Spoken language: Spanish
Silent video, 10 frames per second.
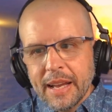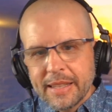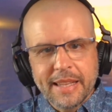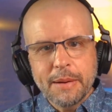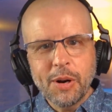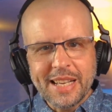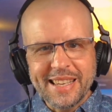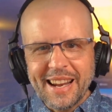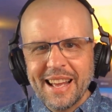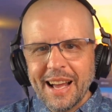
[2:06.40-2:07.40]
tendríamos que
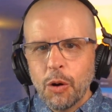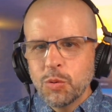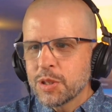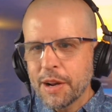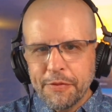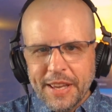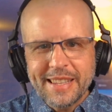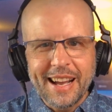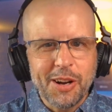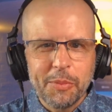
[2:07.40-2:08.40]
hacer un
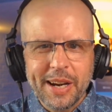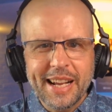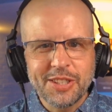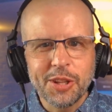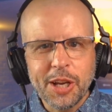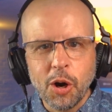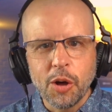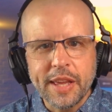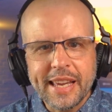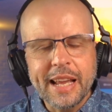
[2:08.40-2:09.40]
surfista como el caso de
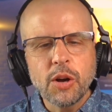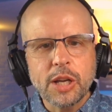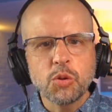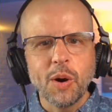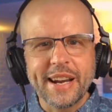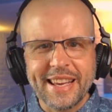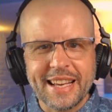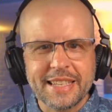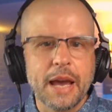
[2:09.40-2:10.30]
Cody, ¿qué es lo que tú harías?